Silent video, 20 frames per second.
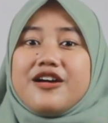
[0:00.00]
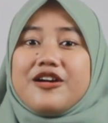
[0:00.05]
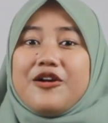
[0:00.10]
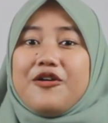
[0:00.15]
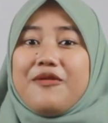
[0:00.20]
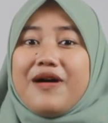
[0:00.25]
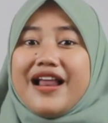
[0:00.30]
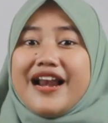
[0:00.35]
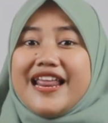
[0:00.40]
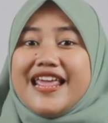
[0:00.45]

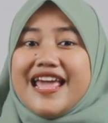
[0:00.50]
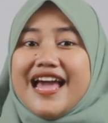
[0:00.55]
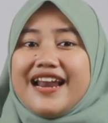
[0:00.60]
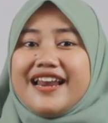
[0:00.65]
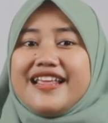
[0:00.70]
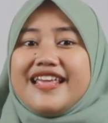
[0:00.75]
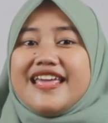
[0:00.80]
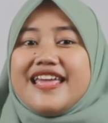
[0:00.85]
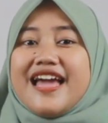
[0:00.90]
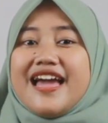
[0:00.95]

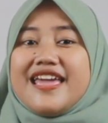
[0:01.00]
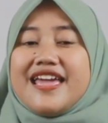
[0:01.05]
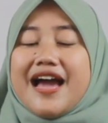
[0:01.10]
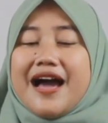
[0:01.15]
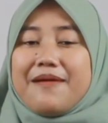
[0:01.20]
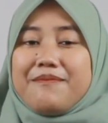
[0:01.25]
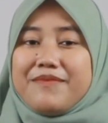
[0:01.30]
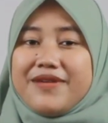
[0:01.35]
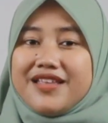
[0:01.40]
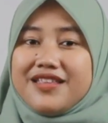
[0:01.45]
kewalian Kiai
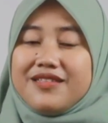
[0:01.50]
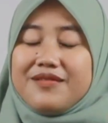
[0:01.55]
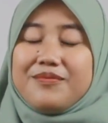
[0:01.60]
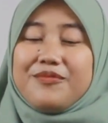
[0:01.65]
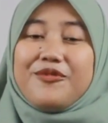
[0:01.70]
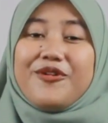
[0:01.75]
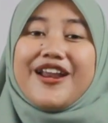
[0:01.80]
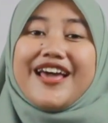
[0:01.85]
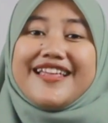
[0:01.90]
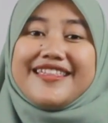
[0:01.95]
Hamid
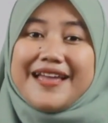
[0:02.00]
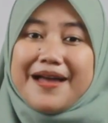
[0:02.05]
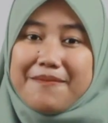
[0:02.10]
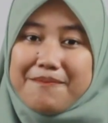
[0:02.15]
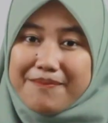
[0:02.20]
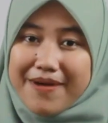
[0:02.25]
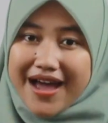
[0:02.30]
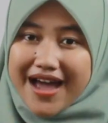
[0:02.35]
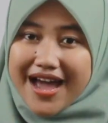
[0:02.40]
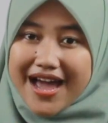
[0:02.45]
mulai
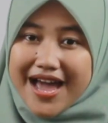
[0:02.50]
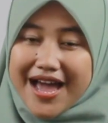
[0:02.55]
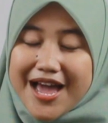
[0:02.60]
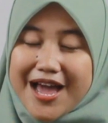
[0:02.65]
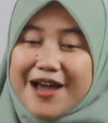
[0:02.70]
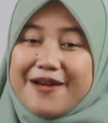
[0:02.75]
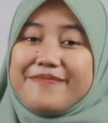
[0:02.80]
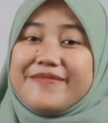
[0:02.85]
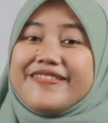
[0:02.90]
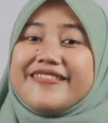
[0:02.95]
tampak
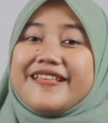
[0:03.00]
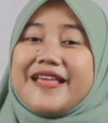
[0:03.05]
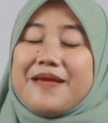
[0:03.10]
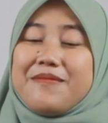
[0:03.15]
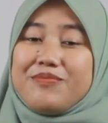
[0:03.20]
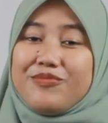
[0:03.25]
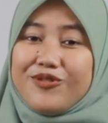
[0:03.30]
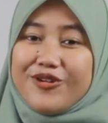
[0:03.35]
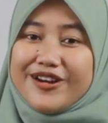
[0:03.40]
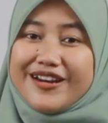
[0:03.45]

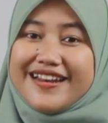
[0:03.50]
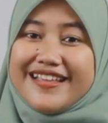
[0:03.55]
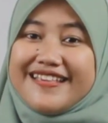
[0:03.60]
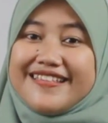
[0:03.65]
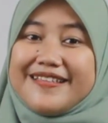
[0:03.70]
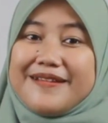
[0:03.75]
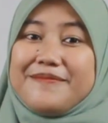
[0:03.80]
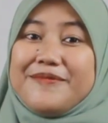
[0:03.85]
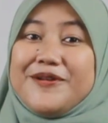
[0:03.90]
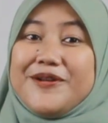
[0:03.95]
Meskipun
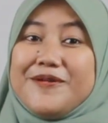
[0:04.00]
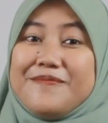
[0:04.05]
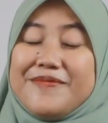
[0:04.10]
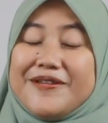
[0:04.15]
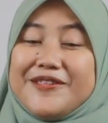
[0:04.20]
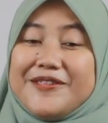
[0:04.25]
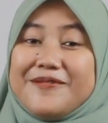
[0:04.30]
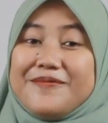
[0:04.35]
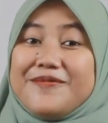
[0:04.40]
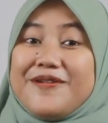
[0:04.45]
sebelum
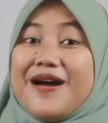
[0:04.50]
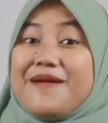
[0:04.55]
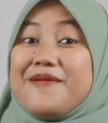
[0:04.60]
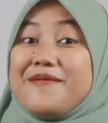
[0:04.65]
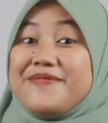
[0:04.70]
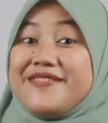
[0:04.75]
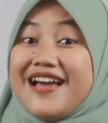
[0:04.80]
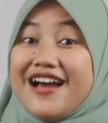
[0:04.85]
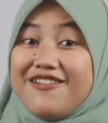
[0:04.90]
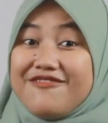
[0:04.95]
bertemu
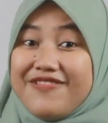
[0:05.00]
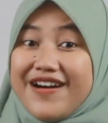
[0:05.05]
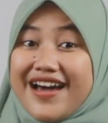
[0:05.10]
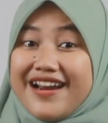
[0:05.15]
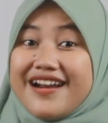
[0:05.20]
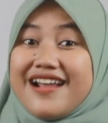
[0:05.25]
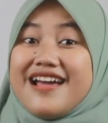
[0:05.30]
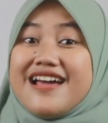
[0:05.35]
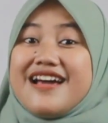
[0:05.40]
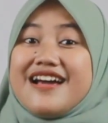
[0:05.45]
Habib
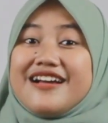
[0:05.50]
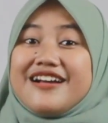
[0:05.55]
Ja'far,